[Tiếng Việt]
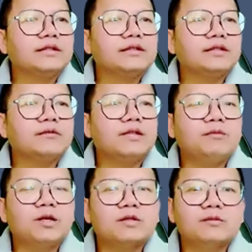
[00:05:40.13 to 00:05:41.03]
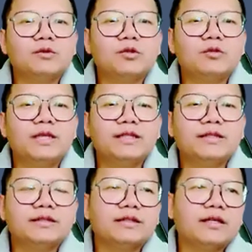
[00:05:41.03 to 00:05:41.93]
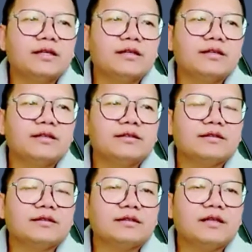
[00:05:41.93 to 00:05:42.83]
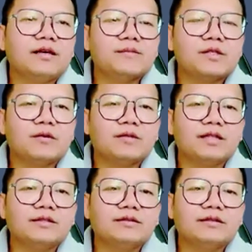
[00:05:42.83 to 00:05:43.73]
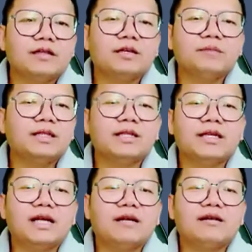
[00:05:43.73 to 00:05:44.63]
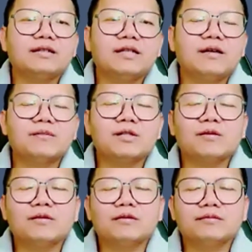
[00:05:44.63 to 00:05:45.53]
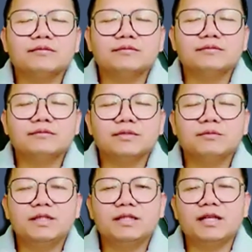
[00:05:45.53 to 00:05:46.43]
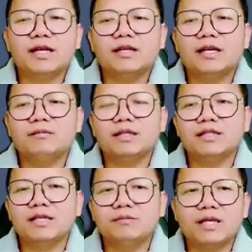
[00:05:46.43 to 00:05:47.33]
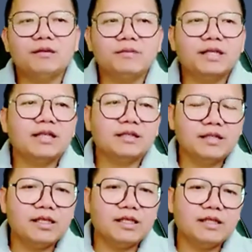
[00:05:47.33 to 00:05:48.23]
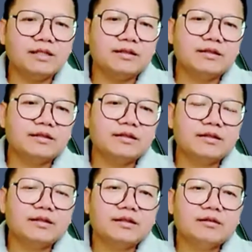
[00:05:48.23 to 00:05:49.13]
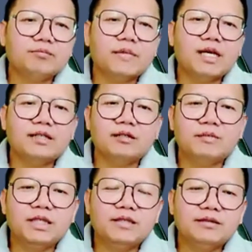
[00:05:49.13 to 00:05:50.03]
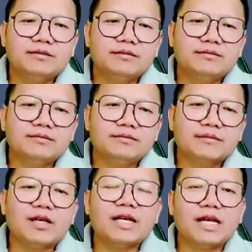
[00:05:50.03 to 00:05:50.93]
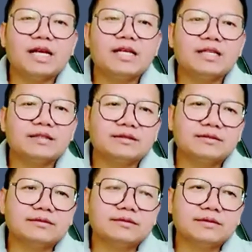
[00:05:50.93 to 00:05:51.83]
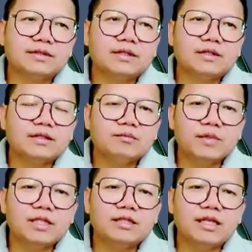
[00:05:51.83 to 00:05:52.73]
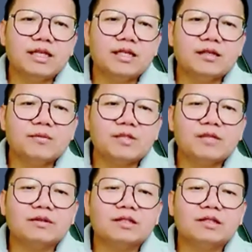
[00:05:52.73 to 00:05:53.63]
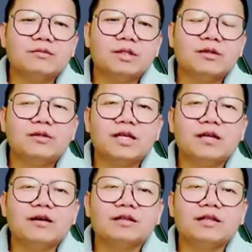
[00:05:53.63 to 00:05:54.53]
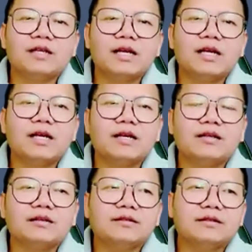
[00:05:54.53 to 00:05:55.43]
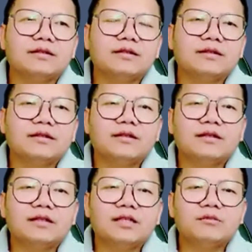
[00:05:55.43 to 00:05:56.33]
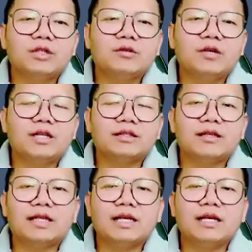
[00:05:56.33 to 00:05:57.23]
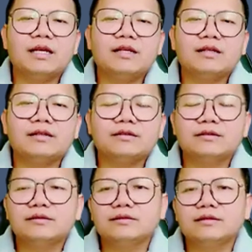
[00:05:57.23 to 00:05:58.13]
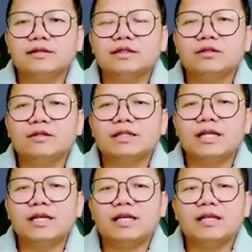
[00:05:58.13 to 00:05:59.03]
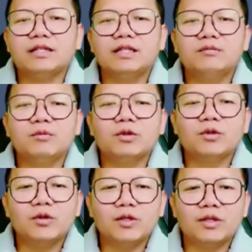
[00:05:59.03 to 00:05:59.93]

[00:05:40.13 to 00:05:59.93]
nhưng vừa màu sụn đồ bình thà để ọp sọc nâng ọp mình là ná ọp chế ọp sọc mình là ná đây mình chế bảo biện nâng tề bao nấu miếng toàn là hà nâng mình đưa để lấy ọp sọc cứ mình nấu để ọp toàn là hà đây mình nấu ọp toàn là hà cứ tôi tại ná kia mì bột cùl